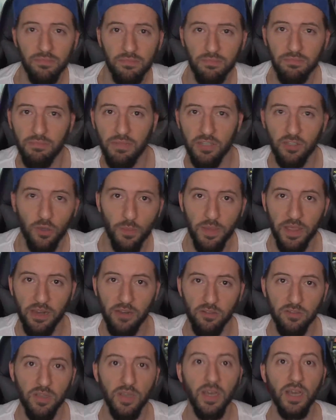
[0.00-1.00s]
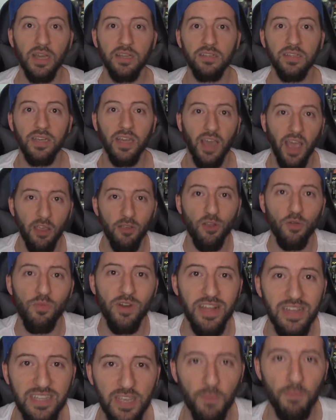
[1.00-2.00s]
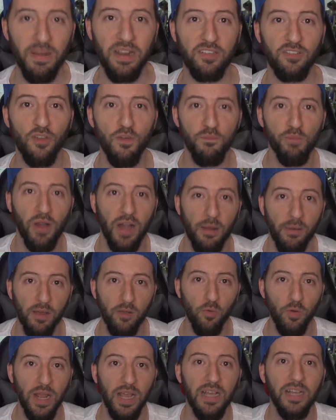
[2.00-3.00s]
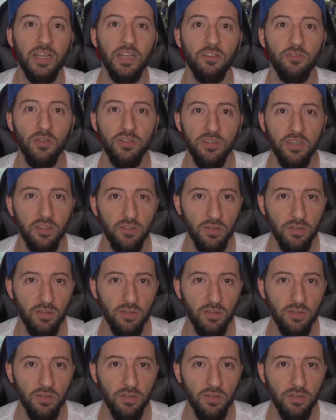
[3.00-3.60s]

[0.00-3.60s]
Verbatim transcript: más o menos. Así que hay eh, como una desesperación por la vacuna. Yo entiendo